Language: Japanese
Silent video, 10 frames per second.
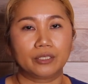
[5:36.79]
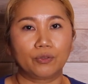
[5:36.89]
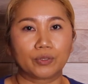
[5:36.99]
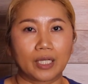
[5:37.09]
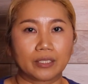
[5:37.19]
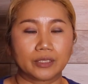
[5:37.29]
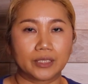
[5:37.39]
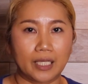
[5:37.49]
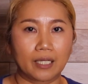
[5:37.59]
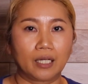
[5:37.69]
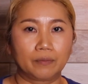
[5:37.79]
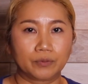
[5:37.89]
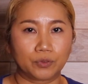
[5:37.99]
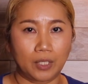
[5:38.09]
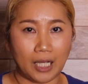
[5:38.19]
ような事件が
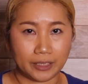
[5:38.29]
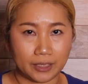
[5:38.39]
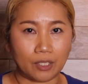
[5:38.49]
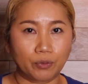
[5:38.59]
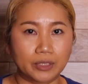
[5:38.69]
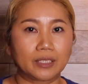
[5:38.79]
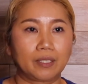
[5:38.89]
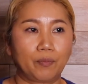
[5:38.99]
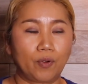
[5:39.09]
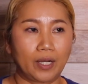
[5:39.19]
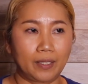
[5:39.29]
あちらこちらで暴